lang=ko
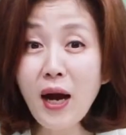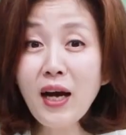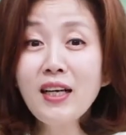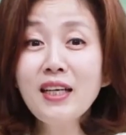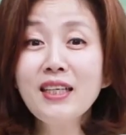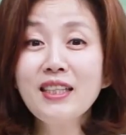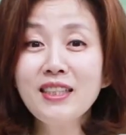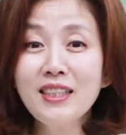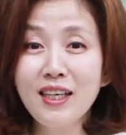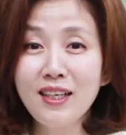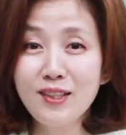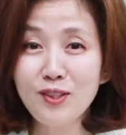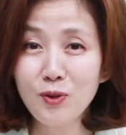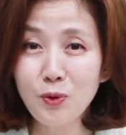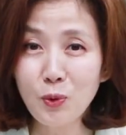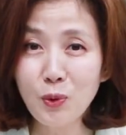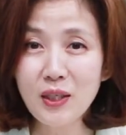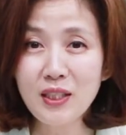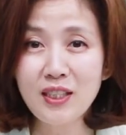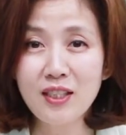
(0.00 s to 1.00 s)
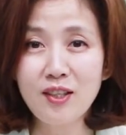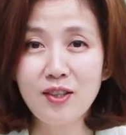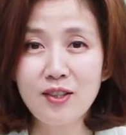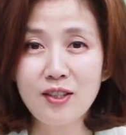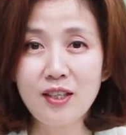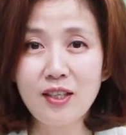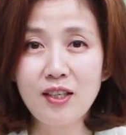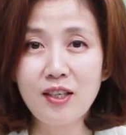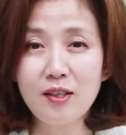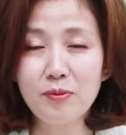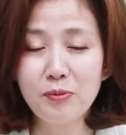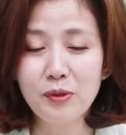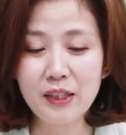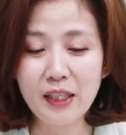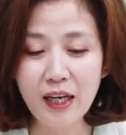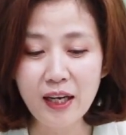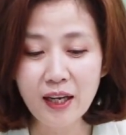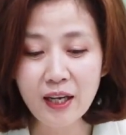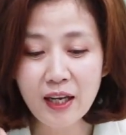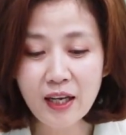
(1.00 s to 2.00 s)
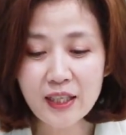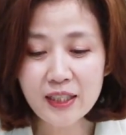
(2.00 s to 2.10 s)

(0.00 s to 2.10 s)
환기차를 소개시켜 드릴 겁니다.